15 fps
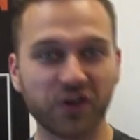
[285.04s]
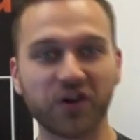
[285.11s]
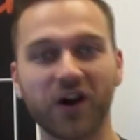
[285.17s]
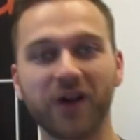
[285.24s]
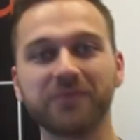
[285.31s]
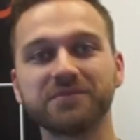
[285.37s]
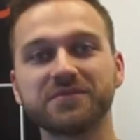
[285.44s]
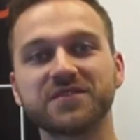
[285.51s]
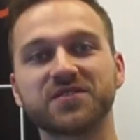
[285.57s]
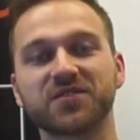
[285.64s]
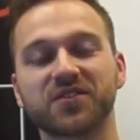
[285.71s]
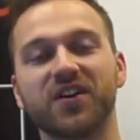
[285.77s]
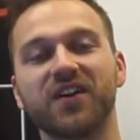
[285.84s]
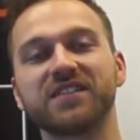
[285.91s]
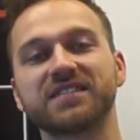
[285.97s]
Komm
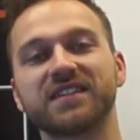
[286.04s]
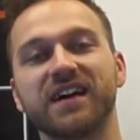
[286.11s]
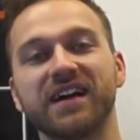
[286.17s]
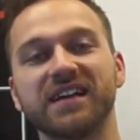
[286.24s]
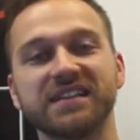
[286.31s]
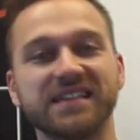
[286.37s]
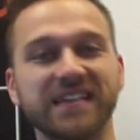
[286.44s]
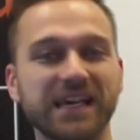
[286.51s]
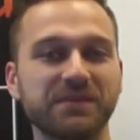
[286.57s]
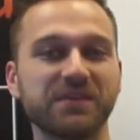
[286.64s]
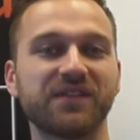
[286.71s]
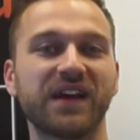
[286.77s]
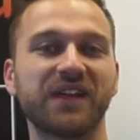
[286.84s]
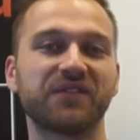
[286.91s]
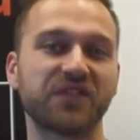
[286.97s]
zur Contra, dem
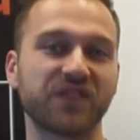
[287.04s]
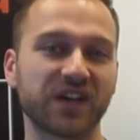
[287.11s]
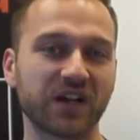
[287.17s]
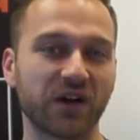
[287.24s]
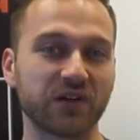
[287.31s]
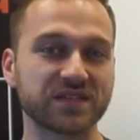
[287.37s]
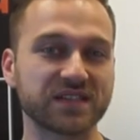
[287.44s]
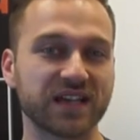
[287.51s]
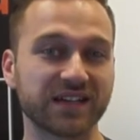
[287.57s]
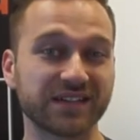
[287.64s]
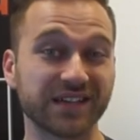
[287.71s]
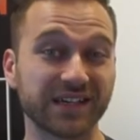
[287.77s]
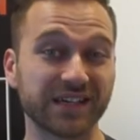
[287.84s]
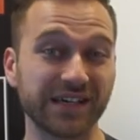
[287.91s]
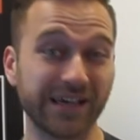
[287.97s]
Event für
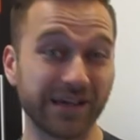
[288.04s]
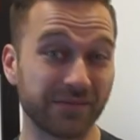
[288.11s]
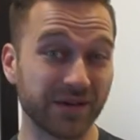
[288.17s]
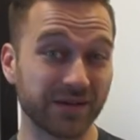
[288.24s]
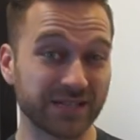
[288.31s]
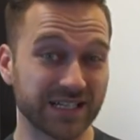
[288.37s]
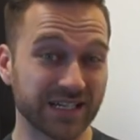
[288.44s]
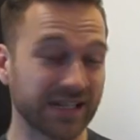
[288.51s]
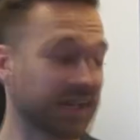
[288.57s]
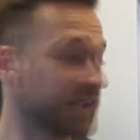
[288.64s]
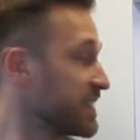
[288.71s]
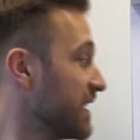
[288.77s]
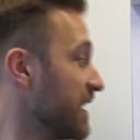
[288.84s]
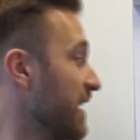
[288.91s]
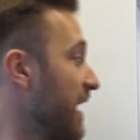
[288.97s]
Verkaufstaktiken im
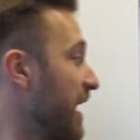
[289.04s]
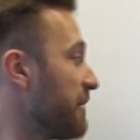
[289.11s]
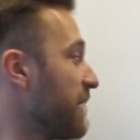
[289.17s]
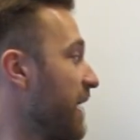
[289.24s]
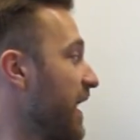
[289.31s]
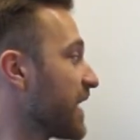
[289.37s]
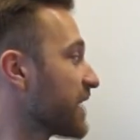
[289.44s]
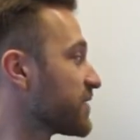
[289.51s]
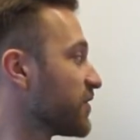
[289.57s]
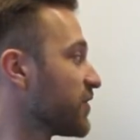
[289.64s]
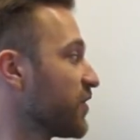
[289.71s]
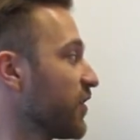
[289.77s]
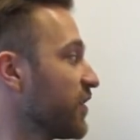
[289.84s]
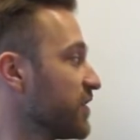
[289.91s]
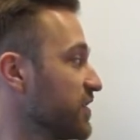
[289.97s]
Internet, am 8. und
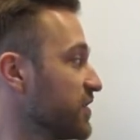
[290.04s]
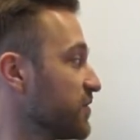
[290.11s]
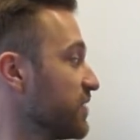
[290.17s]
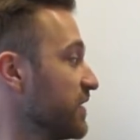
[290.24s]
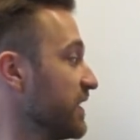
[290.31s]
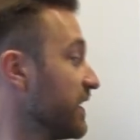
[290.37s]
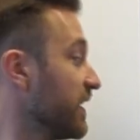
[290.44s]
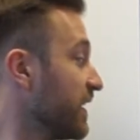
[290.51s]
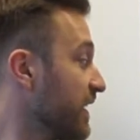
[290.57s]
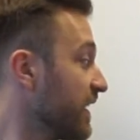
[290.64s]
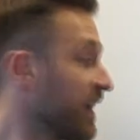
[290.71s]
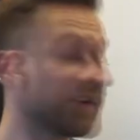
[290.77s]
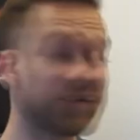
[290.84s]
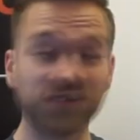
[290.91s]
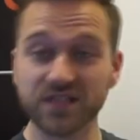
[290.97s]
9. Juni
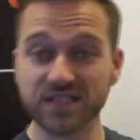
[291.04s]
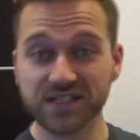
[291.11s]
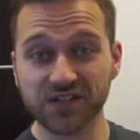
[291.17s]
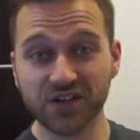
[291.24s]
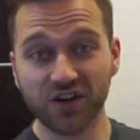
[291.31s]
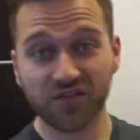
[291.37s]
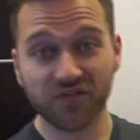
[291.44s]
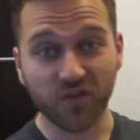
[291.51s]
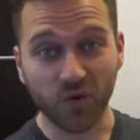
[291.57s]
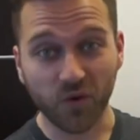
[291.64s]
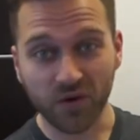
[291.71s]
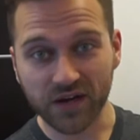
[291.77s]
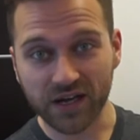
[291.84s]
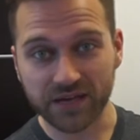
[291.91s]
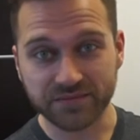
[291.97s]
in Düsseldorf
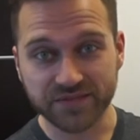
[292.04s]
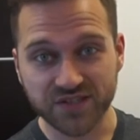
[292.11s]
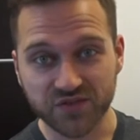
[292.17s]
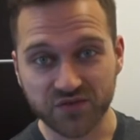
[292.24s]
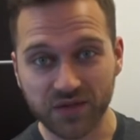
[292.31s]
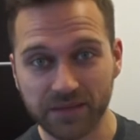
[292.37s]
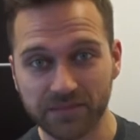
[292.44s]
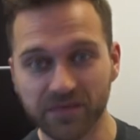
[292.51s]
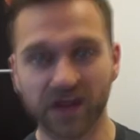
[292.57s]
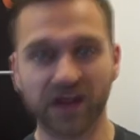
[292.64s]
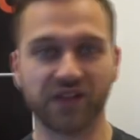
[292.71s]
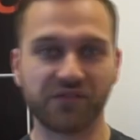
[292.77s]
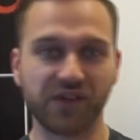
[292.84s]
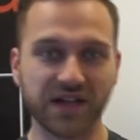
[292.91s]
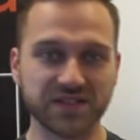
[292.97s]
oder im Stream,
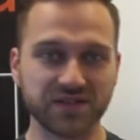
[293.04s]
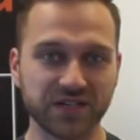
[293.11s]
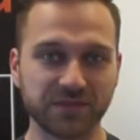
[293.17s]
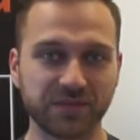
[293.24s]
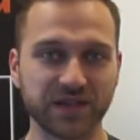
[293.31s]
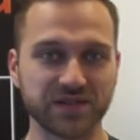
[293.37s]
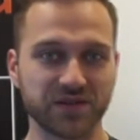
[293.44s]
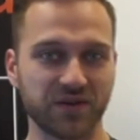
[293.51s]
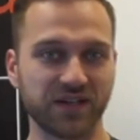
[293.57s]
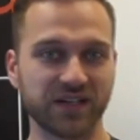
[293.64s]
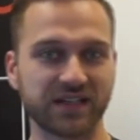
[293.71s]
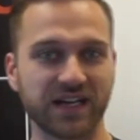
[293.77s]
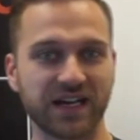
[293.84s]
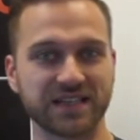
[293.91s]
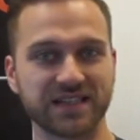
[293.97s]
falls du nicht
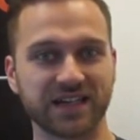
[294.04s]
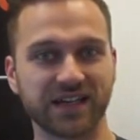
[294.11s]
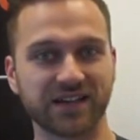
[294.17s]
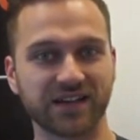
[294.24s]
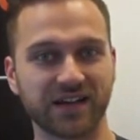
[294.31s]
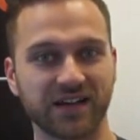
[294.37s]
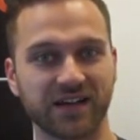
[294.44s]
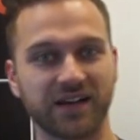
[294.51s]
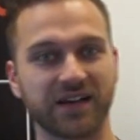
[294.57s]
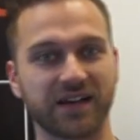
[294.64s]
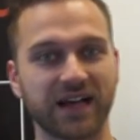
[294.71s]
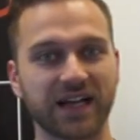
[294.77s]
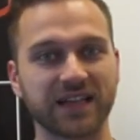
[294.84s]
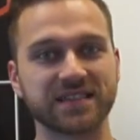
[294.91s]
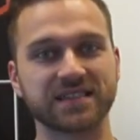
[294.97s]
persönlich da sein äh,
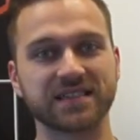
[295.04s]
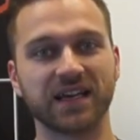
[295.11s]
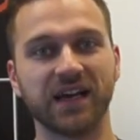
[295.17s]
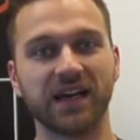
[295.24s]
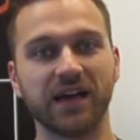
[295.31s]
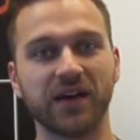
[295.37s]
kannst.